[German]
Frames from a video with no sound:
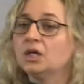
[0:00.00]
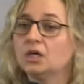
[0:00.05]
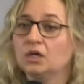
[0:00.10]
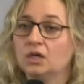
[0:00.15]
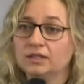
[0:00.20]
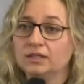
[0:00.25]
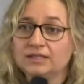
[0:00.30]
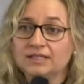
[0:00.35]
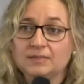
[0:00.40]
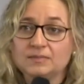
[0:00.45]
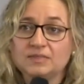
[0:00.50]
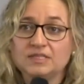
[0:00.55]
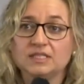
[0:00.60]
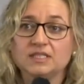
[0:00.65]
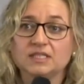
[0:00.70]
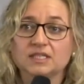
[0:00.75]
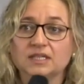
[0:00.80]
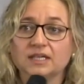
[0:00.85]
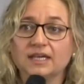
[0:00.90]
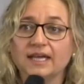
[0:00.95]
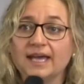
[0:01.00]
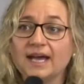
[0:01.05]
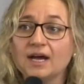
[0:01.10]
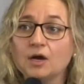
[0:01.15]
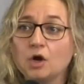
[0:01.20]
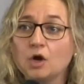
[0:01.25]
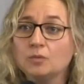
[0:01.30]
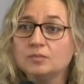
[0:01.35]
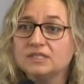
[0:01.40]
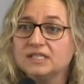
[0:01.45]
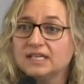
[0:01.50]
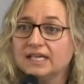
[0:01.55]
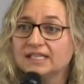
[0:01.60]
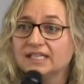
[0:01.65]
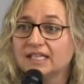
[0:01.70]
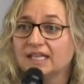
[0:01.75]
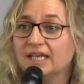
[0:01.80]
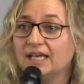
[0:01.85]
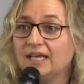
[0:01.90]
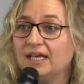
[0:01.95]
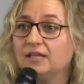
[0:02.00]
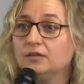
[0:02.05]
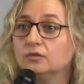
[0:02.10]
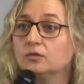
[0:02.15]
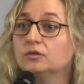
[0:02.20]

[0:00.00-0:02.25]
Gott nimmt dich, er kommt dir entgegen